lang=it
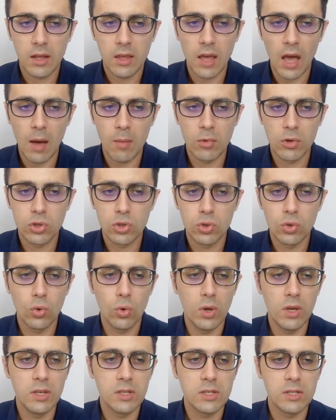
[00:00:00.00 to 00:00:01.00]
clicchiamo
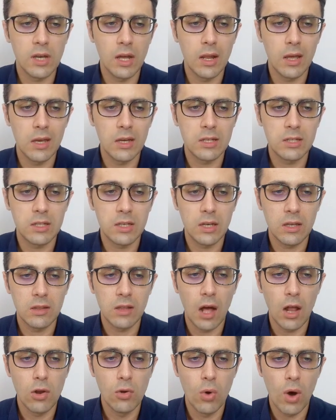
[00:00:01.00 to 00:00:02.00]
su inserisci
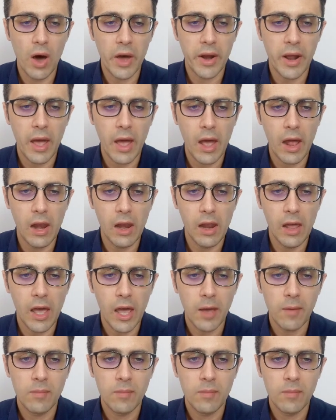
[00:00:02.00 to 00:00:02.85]
dall'url